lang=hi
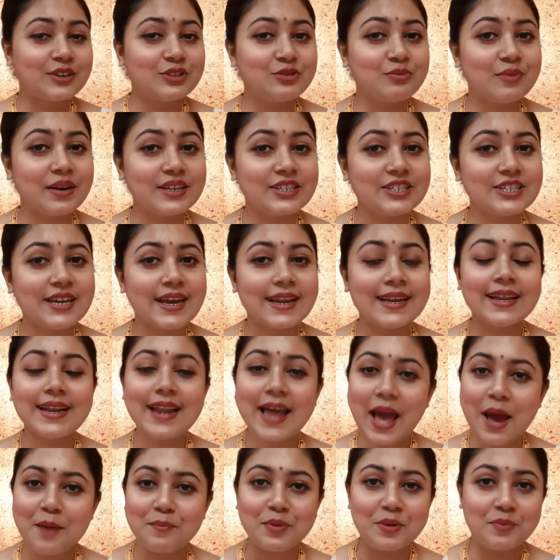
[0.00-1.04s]
टू माय चैनल
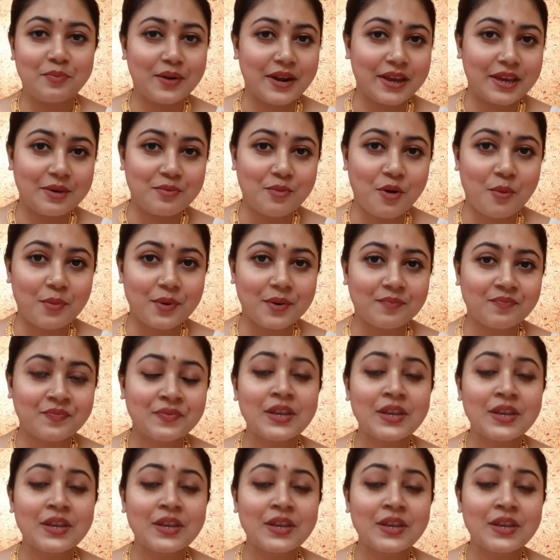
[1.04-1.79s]
हैप्पी प्रेगी मॉमी